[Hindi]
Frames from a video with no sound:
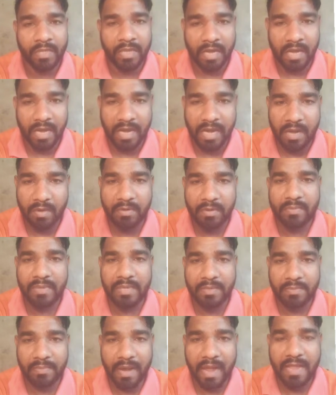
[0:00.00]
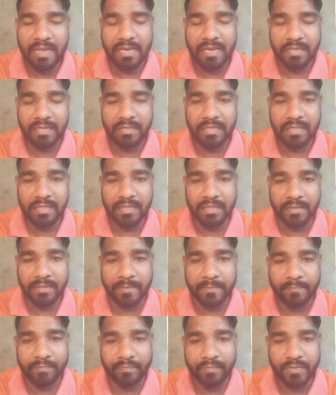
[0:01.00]
हालांकि वह वेरीफाई करते हैं
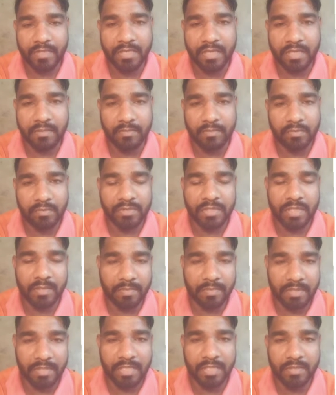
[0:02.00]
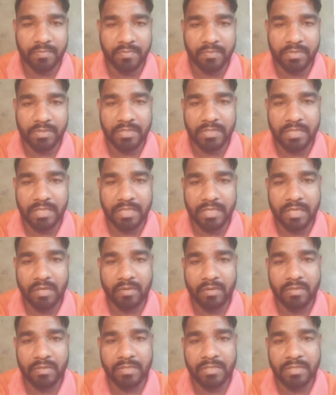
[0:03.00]
कि हम उत्तर प्रदेश पुलिस से हैं
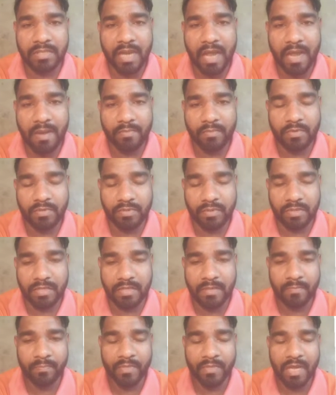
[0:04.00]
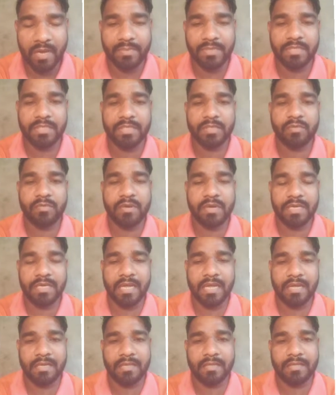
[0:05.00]
और इस काम को जो है ऑपरेशन को
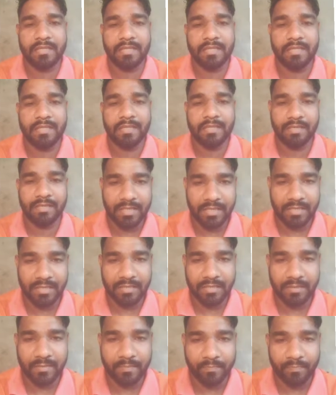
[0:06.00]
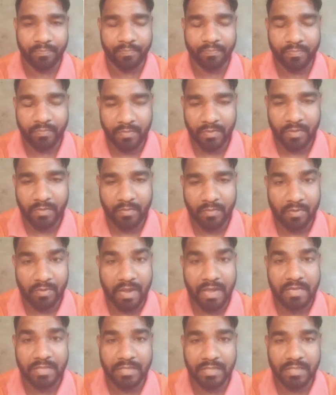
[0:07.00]
करने आए हैं लेकिन
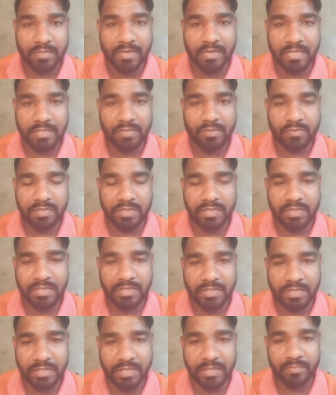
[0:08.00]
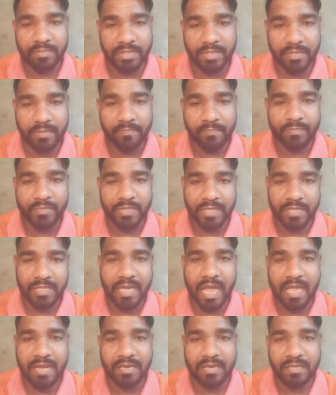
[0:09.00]
वहाँ के निवासियों ने इसे भी
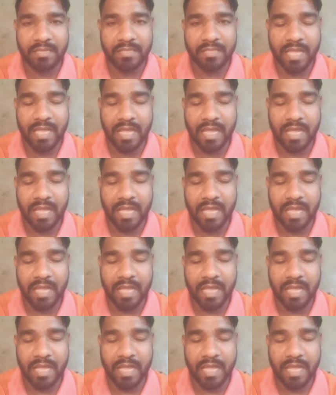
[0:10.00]
इनकार कर दिया